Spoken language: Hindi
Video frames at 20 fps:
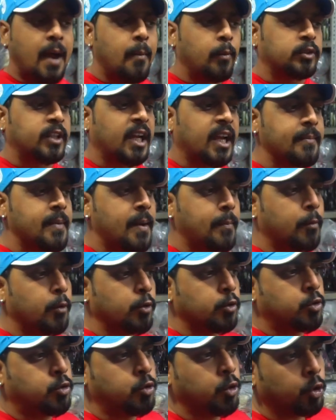काम होता है कि मैं
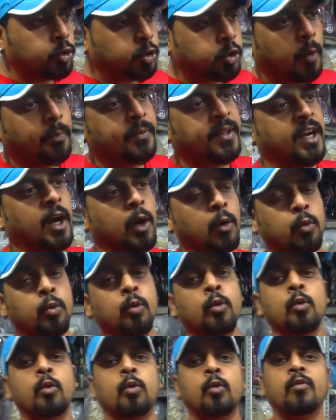आपको जो शॉप दिखाऊँ
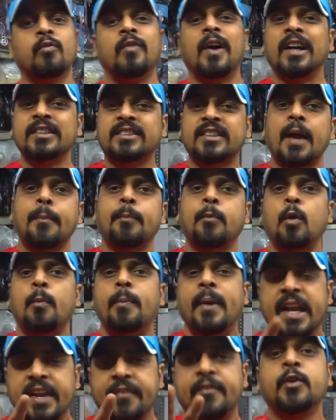वहाँ से आपको
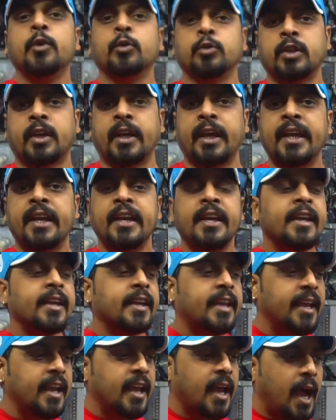बेनिफिट हो सके
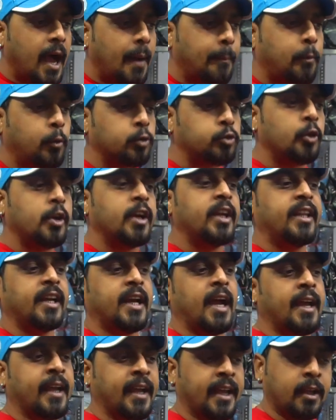कि आपको जो रेट
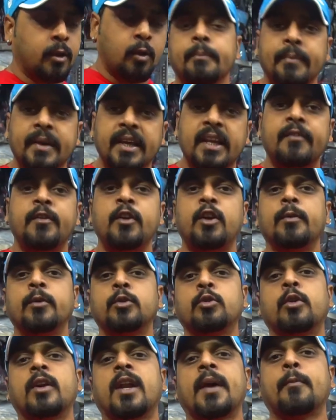दिखाए गए मेरी वीडियो में
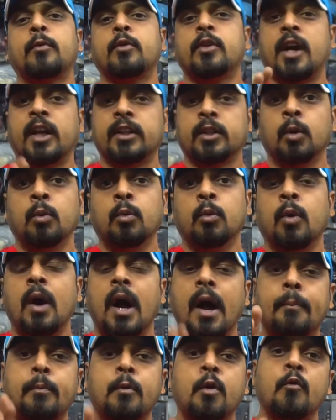जो रेट आपको दिखाता हूँ
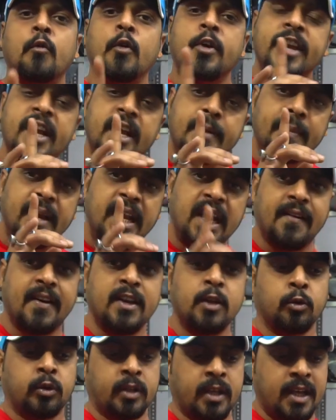आपको वही रेट मिलने
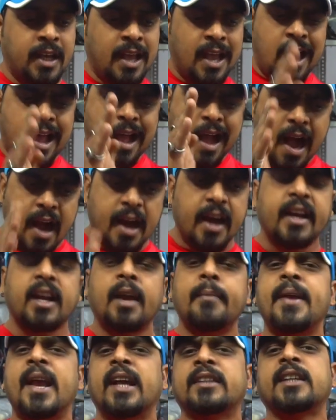वाले होते हैं अगर
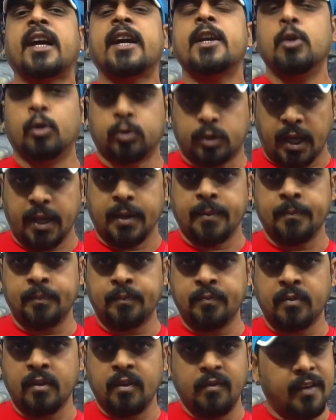कभी ऐसा कहीं होता है
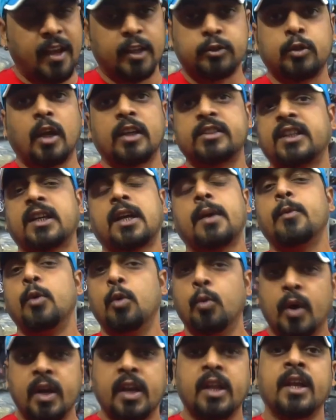वैसा आज तक कभी
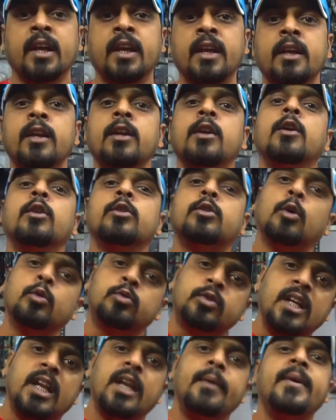हुआ नहीं है तो
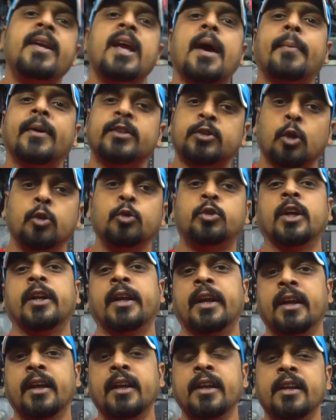उसके लिए भी यहाँ पर सॉल्यूशन
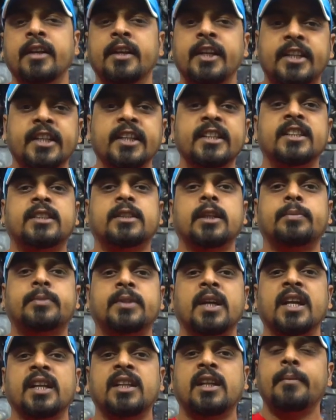है नीचे
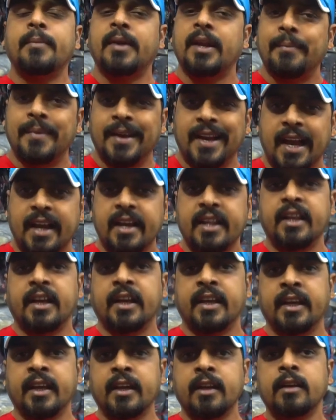डिस्क्रिप्शन के अंदर मेरी मेल आईडी दी
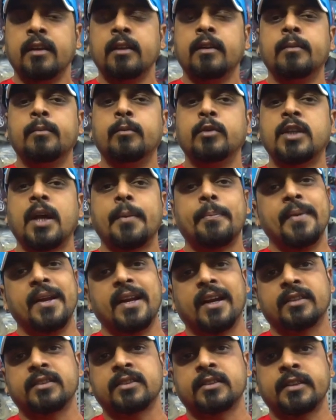गई है मुझे आप
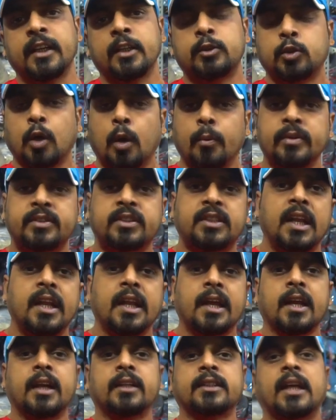मेल कर सकते हैं चौबीस से
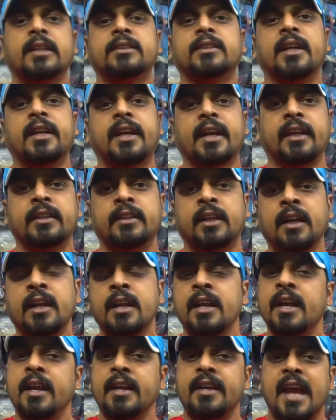लेकर अड़तालीस घंटे के अंदर
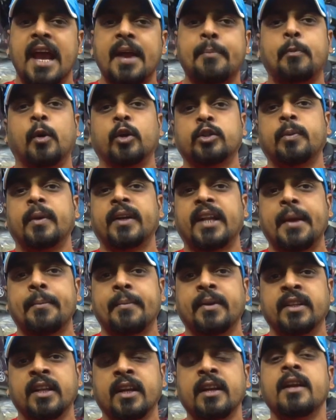या एक पॉसिबल टाइम
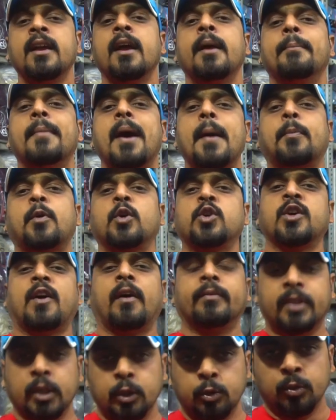के अंदर मैं आपको
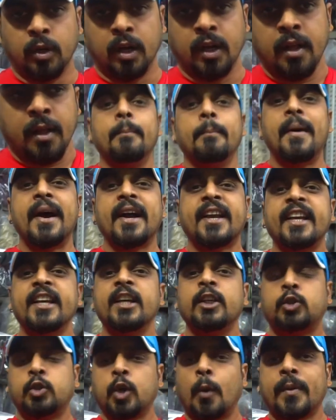जवाब दे दूंगा बाकी
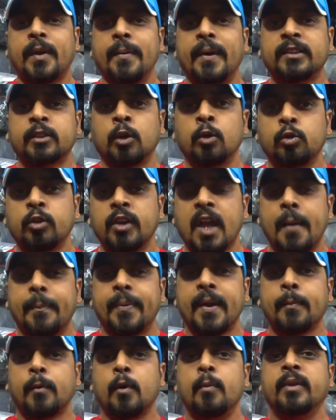इस शॉप की बात करूँ तो यहाँ
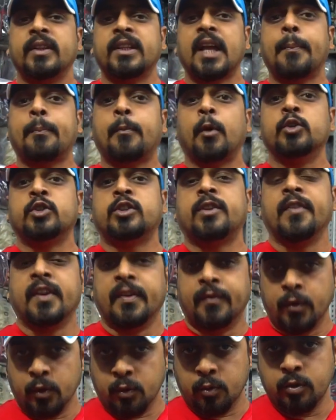पर आपको मिलता है पॉजिटिव
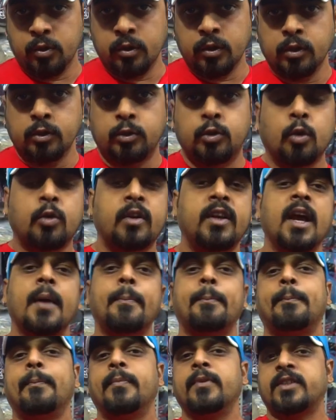रिव्यू जो कि
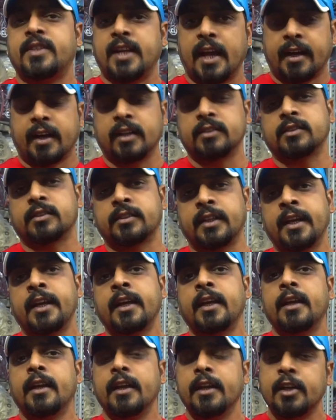आप चेक कर सकते हैं
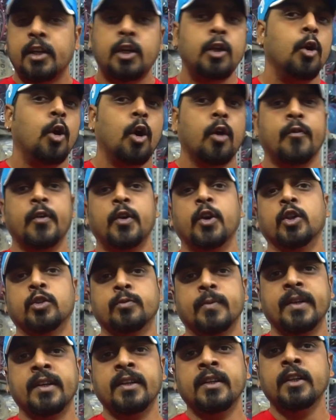इनकी और वीडियोज़
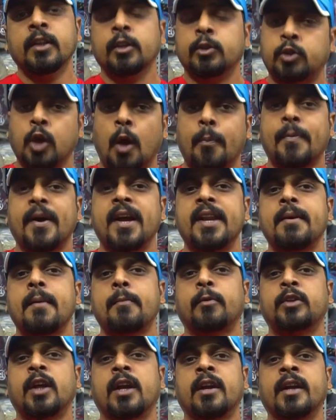में शॉप का नाम
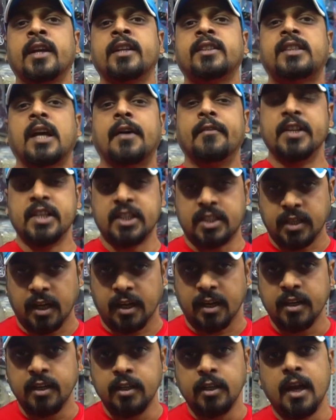आपको ध्यान रखना है सेवन
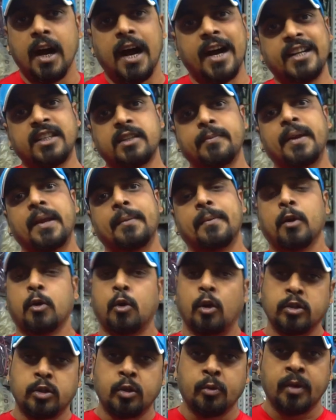स्टार आने से पहले एक बार
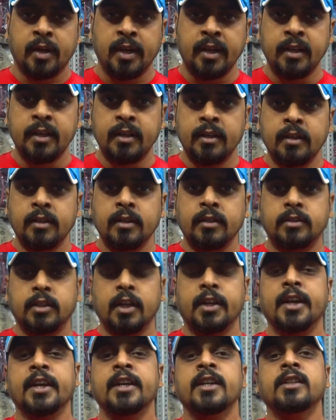कॉल जरूर करें
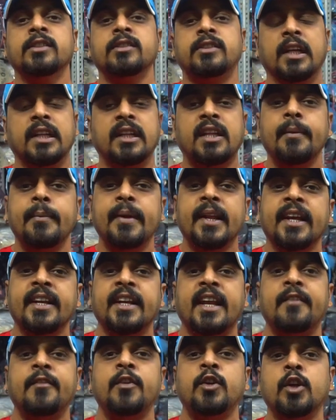चलिए जल्दी मिलेंगे
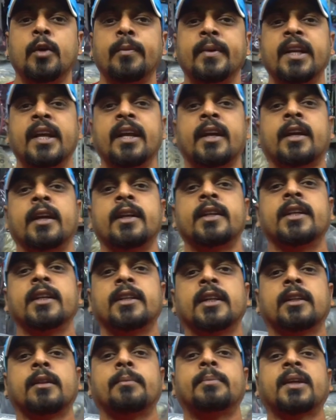नई वीडियो में नए
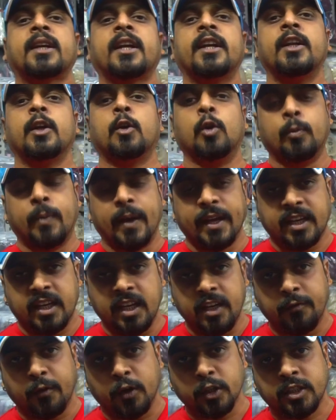कंटेंट है तब तक के लिए गुड बाय
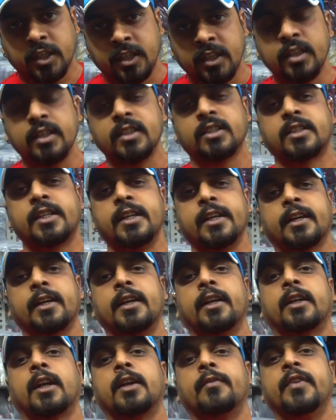की वॉचिंग स्टे
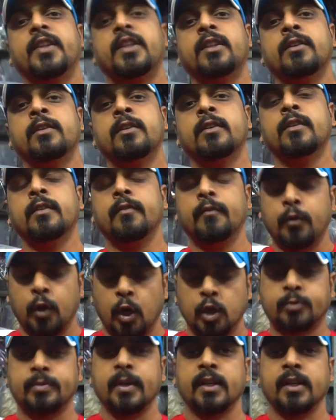कनेक्टेड विद व्लॉग्स